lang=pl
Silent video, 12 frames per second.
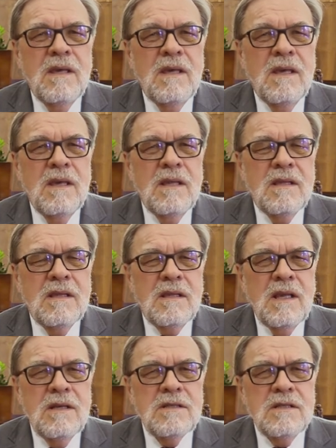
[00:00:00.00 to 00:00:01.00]
i
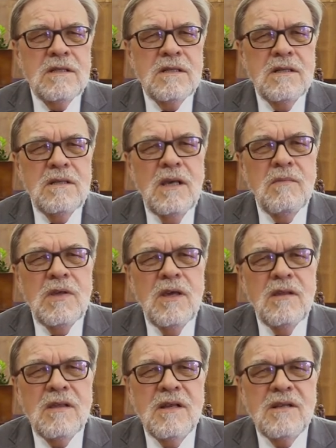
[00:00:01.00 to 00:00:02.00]
też nie
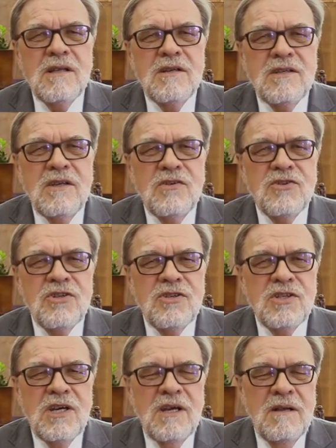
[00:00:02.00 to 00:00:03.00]
mniej serdecznie
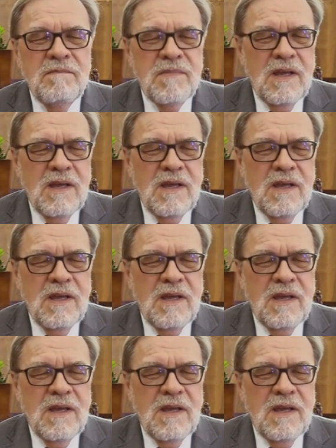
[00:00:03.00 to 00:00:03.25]
życzę,